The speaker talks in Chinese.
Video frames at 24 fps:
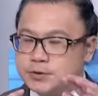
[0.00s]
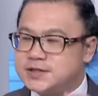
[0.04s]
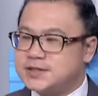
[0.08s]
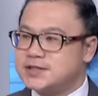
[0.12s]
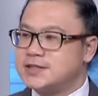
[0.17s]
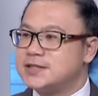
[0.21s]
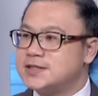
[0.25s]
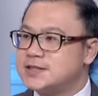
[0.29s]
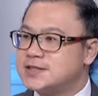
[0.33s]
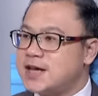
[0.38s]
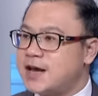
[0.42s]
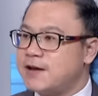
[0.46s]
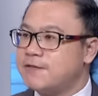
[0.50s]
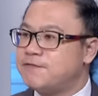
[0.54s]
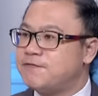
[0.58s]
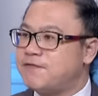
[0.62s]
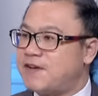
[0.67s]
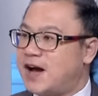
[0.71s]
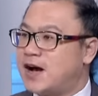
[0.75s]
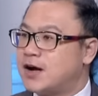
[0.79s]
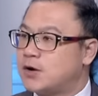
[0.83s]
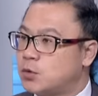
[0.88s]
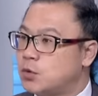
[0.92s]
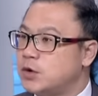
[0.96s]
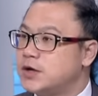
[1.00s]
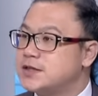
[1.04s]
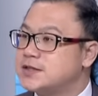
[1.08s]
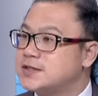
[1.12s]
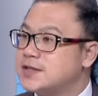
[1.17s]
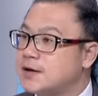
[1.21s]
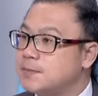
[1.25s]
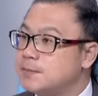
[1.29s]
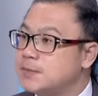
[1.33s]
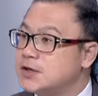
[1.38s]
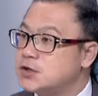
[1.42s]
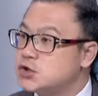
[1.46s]
止在法规
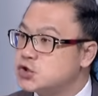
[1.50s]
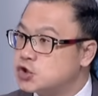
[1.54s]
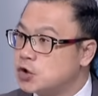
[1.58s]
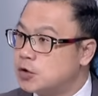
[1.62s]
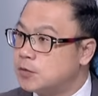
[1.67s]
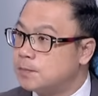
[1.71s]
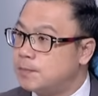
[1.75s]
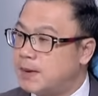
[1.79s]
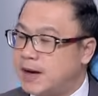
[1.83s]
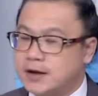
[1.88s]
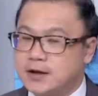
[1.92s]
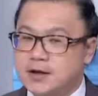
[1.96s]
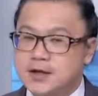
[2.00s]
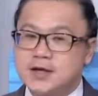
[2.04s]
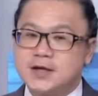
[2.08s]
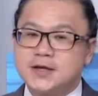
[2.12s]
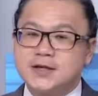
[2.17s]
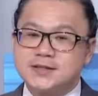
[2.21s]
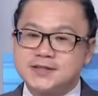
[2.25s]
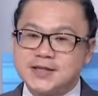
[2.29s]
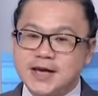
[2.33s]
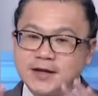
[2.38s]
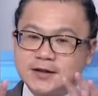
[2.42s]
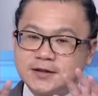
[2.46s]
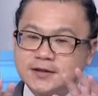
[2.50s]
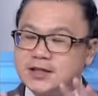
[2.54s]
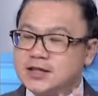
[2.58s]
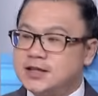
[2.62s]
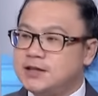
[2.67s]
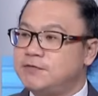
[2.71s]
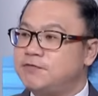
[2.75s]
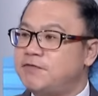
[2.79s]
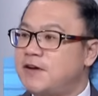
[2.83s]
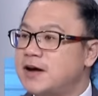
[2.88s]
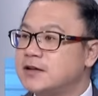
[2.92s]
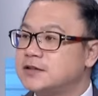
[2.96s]
上面松绑，嗯、在
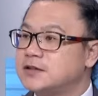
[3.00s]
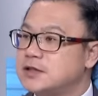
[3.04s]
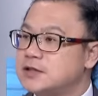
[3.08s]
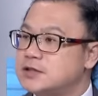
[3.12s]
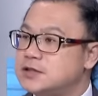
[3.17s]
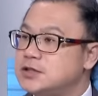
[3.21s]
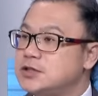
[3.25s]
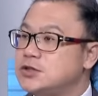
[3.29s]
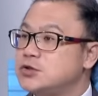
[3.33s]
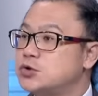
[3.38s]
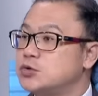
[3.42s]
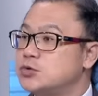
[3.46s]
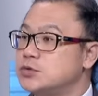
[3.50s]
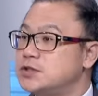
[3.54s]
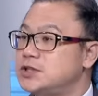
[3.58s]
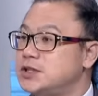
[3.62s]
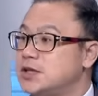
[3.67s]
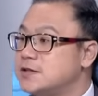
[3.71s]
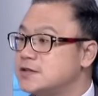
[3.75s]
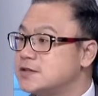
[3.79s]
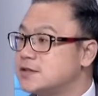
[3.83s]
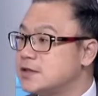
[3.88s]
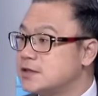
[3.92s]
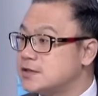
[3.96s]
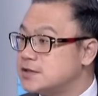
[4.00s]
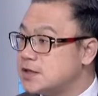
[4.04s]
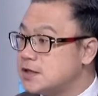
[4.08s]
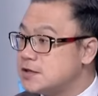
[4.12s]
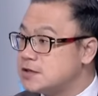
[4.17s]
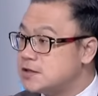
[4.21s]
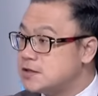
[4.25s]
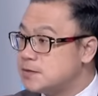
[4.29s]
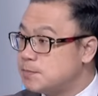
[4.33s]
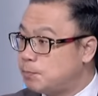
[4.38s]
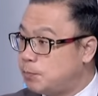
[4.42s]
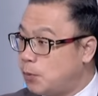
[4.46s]
地方的基础建设甚
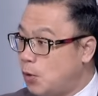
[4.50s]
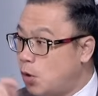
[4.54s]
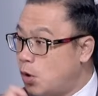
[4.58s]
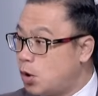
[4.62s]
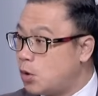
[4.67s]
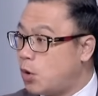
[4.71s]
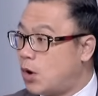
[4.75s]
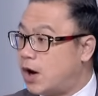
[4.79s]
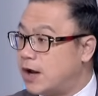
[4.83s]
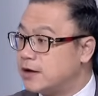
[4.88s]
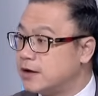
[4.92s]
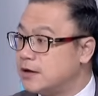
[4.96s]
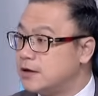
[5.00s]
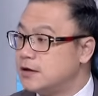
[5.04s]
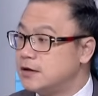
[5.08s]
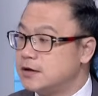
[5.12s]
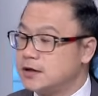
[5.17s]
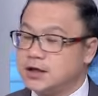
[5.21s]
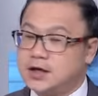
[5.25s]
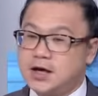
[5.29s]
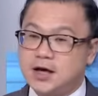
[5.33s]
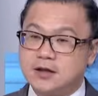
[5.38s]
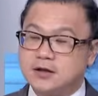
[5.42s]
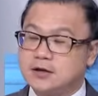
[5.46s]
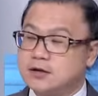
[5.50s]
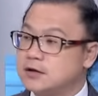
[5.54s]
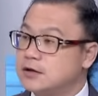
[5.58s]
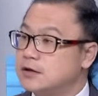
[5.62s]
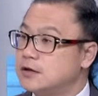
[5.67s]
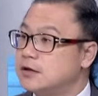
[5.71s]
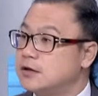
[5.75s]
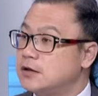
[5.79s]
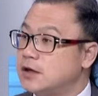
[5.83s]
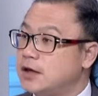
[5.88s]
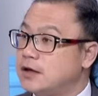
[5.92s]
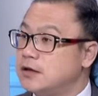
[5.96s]
至拨款，你看，
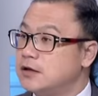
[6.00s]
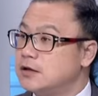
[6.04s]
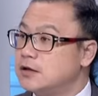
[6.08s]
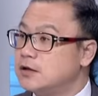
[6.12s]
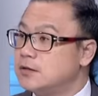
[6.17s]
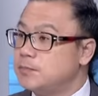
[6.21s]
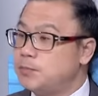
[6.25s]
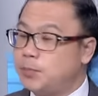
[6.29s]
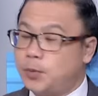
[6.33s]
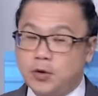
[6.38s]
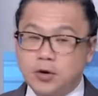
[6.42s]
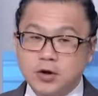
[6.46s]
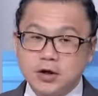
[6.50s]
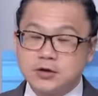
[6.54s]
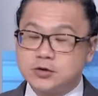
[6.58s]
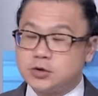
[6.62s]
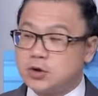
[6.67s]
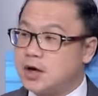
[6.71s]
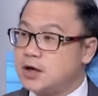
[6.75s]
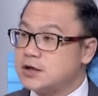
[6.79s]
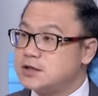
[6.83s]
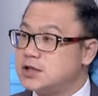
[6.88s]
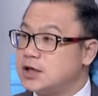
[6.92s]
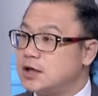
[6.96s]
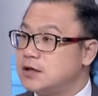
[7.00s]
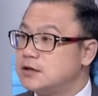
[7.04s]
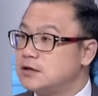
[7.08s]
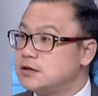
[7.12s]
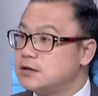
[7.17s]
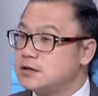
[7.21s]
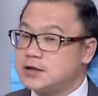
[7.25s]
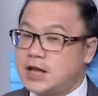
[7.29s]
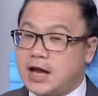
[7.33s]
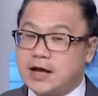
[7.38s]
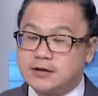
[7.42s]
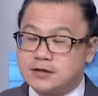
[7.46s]
哎、欸。 拨了多少钱？
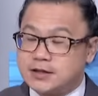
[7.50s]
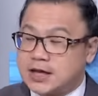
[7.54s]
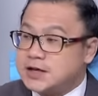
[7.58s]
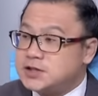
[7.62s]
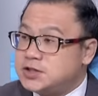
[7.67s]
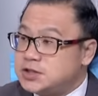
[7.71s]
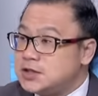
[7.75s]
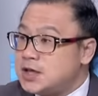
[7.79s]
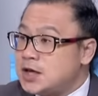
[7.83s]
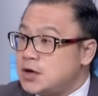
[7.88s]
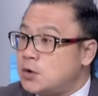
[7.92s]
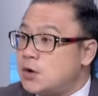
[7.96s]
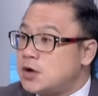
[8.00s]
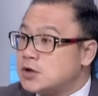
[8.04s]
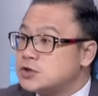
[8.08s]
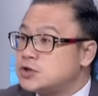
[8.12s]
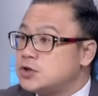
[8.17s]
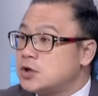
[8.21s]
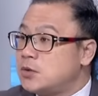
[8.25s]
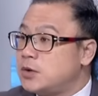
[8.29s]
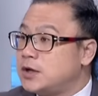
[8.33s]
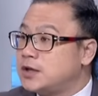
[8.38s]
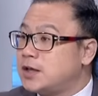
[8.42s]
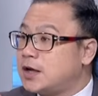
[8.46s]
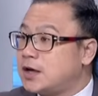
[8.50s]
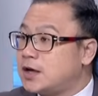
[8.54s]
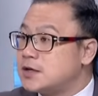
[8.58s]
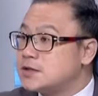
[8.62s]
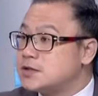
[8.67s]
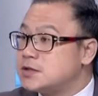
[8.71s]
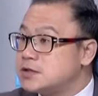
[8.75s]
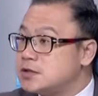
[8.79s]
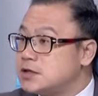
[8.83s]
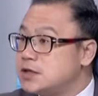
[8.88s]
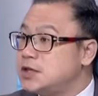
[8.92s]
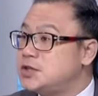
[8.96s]
台台积电光受惠大概
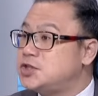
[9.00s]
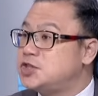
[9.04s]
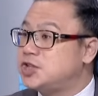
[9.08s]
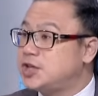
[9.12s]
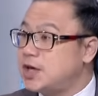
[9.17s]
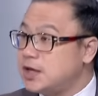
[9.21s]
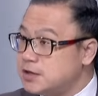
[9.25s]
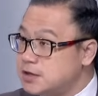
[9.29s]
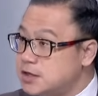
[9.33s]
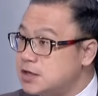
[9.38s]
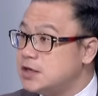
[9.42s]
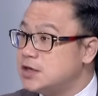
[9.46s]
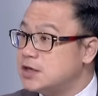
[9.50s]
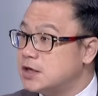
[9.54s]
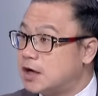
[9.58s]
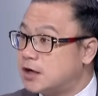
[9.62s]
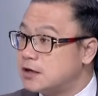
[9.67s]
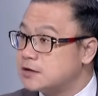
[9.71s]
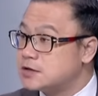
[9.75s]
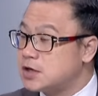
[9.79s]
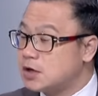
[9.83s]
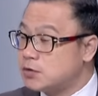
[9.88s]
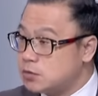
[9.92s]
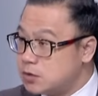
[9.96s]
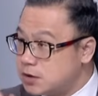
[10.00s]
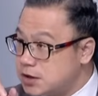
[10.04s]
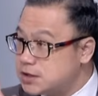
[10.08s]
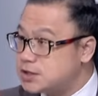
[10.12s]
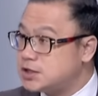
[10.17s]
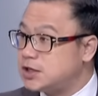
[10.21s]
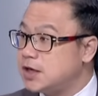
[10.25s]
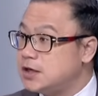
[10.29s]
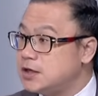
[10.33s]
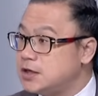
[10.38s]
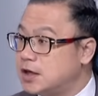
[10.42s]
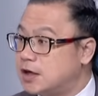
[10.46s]
是一千亿啊，超过一
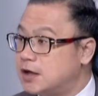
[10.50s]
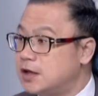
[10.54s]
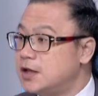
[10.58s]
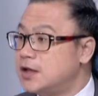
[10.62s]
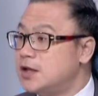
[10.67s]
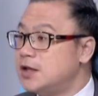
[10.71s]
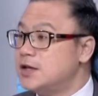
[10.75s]
千亿啊。